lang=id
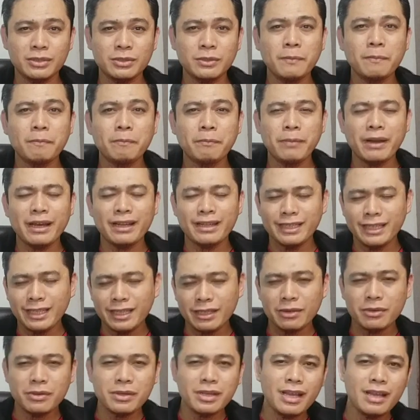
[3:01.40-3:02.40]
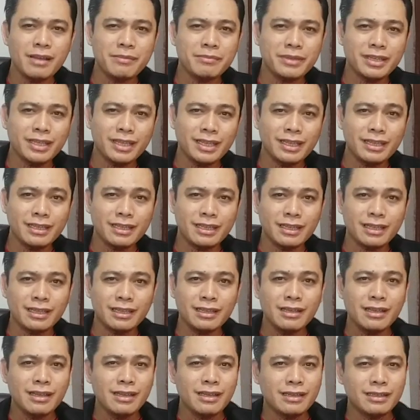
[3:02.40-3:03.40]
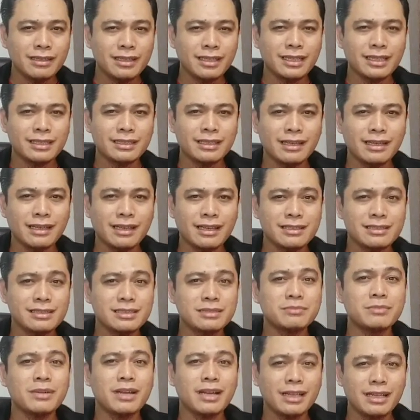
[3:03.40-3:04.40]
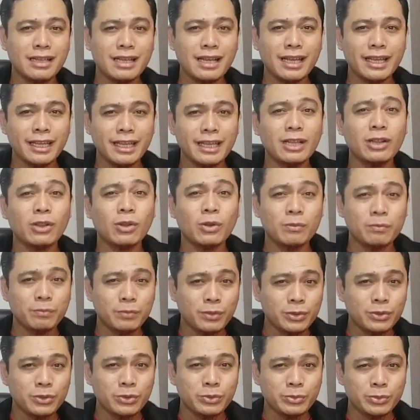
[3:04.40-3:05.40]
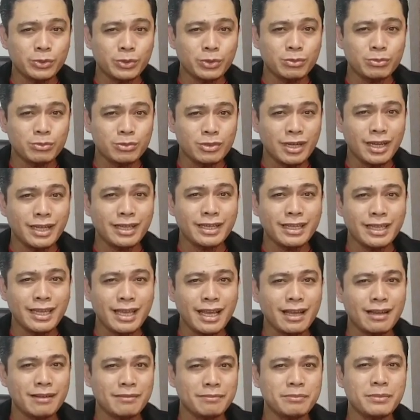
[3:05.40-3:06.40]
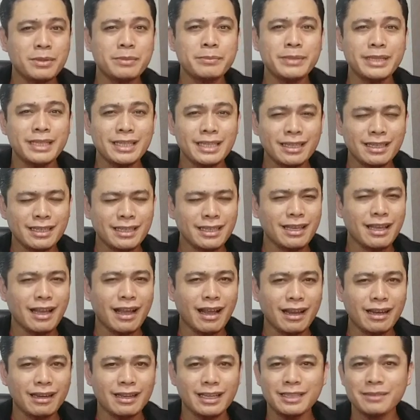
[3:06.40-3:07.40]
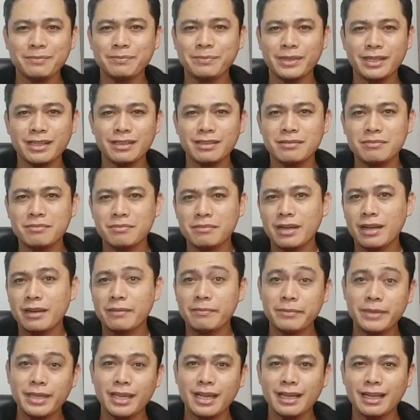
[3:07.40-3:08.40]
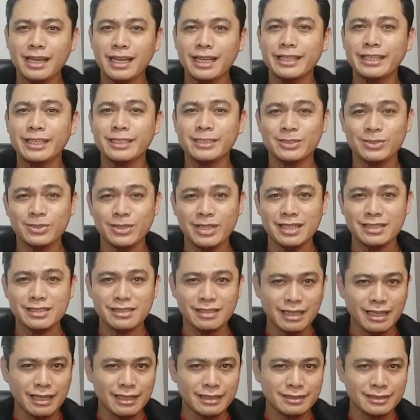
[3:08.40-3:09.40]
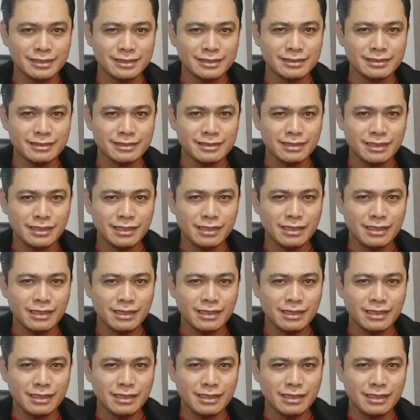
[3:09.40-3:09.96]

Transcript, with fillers: itu, panerogami ini dikatakan sebagai kelompok tumbuhan yang memiliki alat perkembang biakan yang sudah jelas.